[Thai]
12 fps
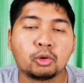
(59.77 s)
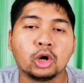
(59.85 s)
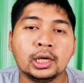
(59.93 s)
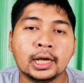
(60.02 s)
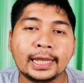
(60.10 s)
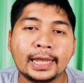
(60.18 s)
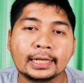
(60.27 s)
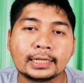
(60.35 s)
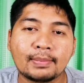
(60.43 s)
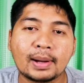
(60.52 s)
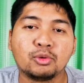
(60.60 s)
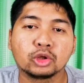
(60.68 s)
พลเรือเอก
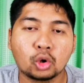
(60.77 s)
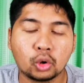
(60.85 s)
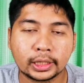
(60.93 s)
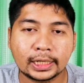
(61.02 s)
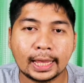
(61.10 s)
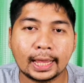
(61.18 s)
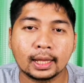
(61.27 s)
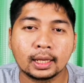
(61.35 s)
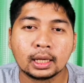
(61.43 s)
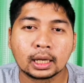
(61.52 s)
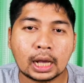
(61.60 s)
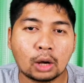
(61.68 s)
ยามาโมโตะเนี่ย
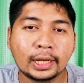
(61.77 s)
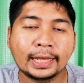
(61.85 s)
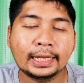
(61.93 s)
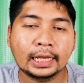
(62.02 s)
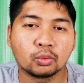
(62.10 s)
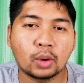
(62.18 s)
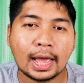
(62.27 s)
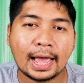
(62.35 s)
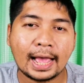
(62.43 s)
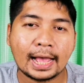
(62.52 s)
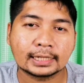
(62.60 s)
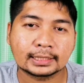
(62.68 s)
เขาเล็งเห็นว่า
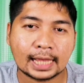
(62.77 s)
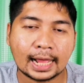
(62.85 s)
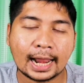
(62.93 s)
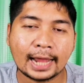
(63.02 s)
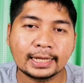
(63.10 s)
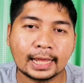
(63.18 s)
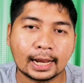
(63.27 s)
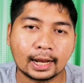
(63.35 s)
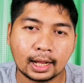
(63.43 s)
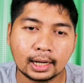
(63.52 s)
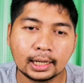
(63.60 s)
สหรัฐเนี่ย